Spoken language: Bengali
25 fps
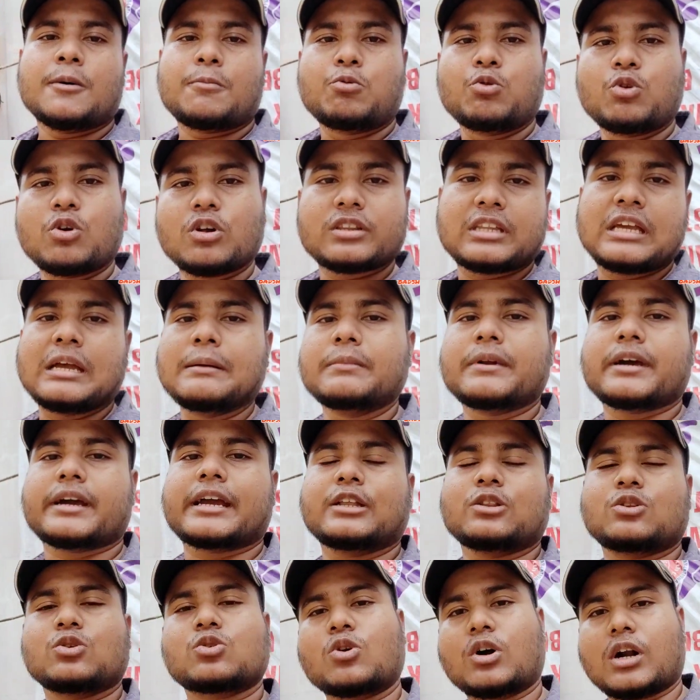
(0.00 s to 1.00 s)
পুরো থিমটা
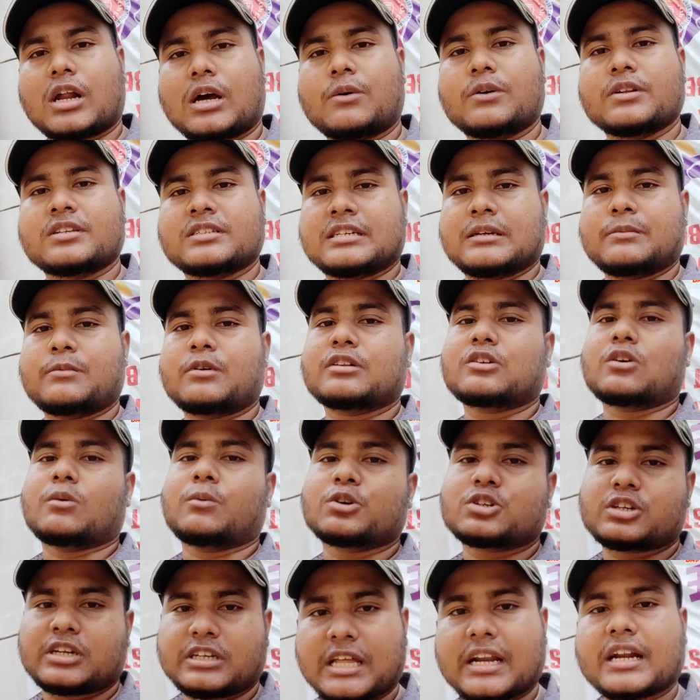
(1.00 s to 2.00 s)
কিন্তু করা হচ্ছে এবং
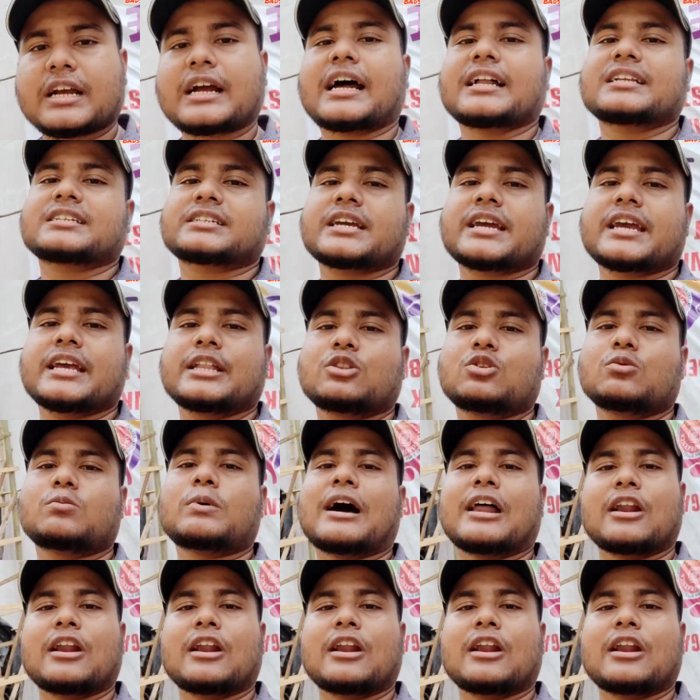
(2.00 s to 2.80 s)
অবশ্যই তার কাজকে কিন্তু